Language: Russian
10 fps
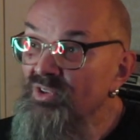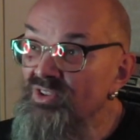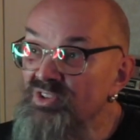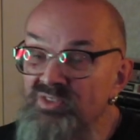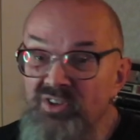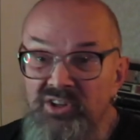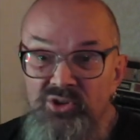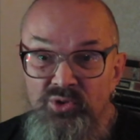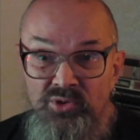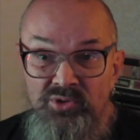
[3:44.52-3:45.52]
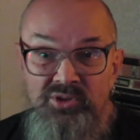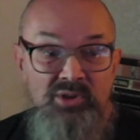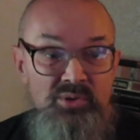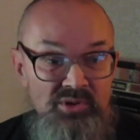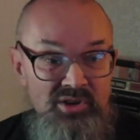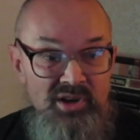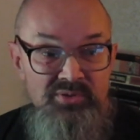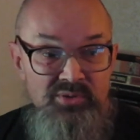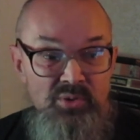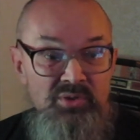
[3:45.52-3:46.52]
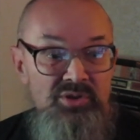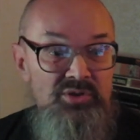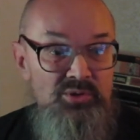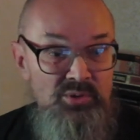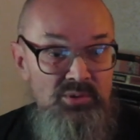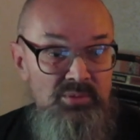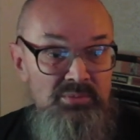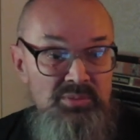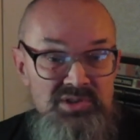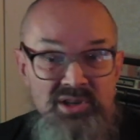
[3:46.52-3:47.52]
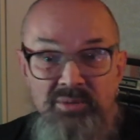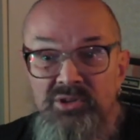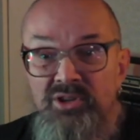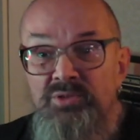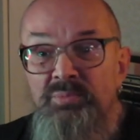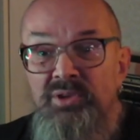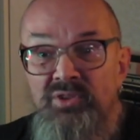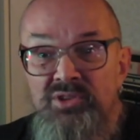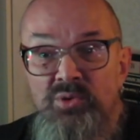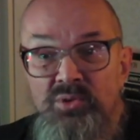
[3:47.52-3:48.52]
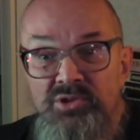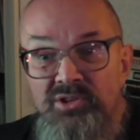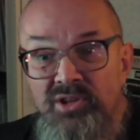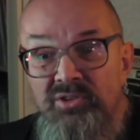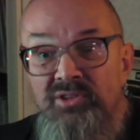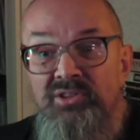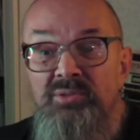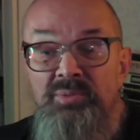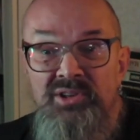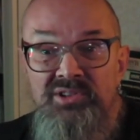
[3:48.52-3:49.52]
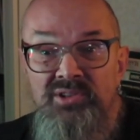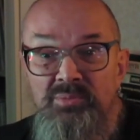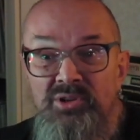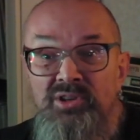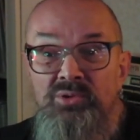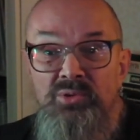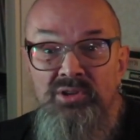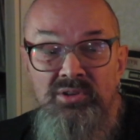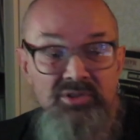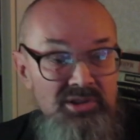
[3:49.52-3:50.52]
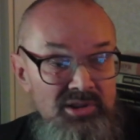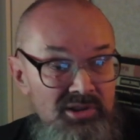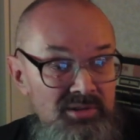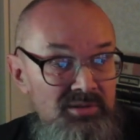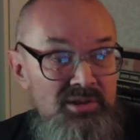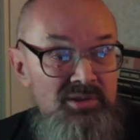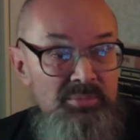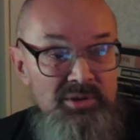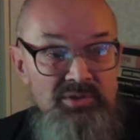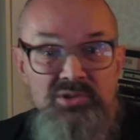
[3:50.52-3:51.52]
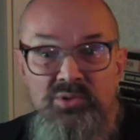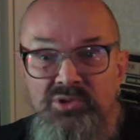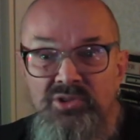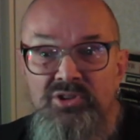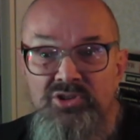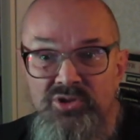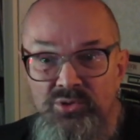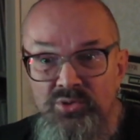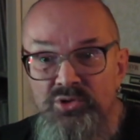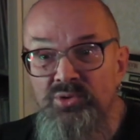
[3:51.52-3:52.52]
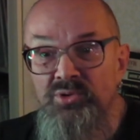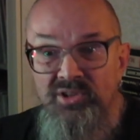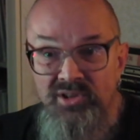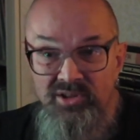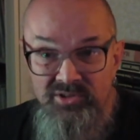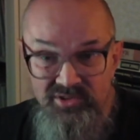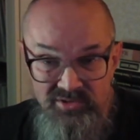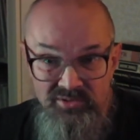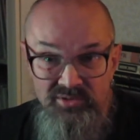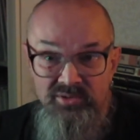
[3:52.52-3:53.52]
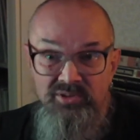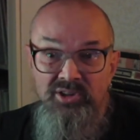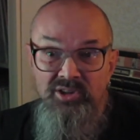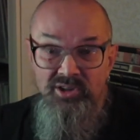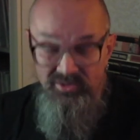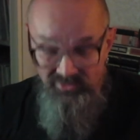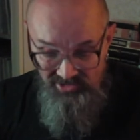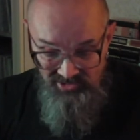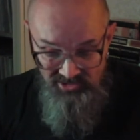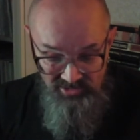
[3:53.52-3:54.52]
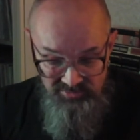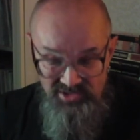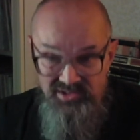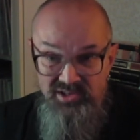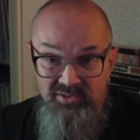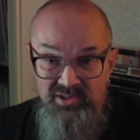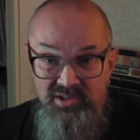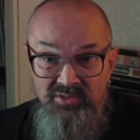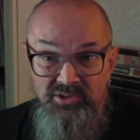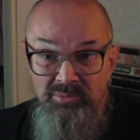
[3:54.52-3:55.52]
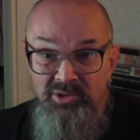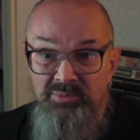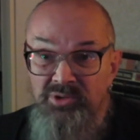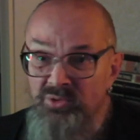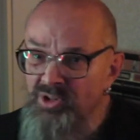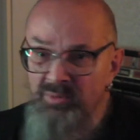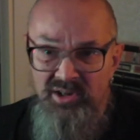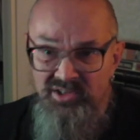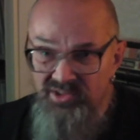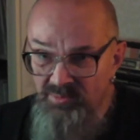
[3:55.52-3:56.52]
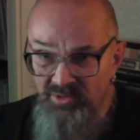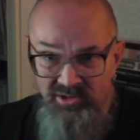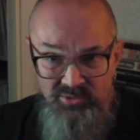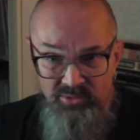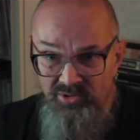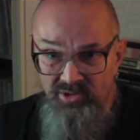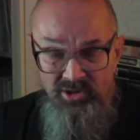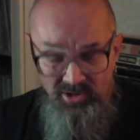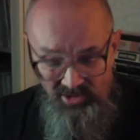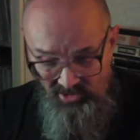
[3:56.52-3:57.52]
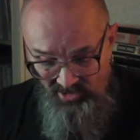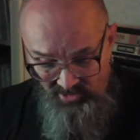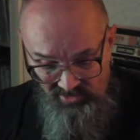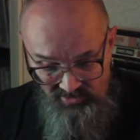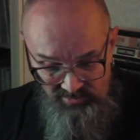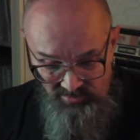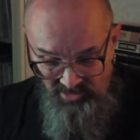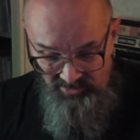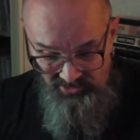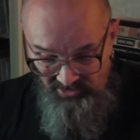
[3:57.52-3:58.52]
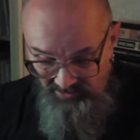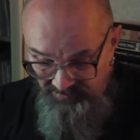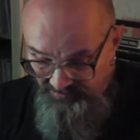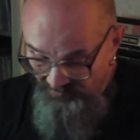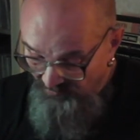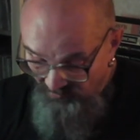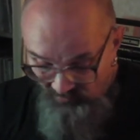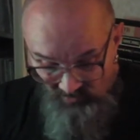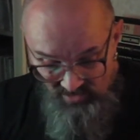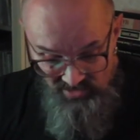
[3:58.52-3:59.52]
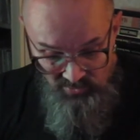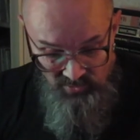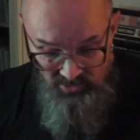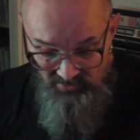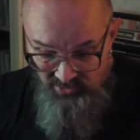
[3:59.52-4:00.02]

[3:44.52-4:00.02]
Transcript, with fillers: заводной, такой кайфовый, что местами даже превосходит, наверное, да простит меня дух Элвина Ли, наверное, превосходит даже то, что игралось э, в оригинальном составе с Элвином Ли, потому что там разные были тоже э, моменты. One of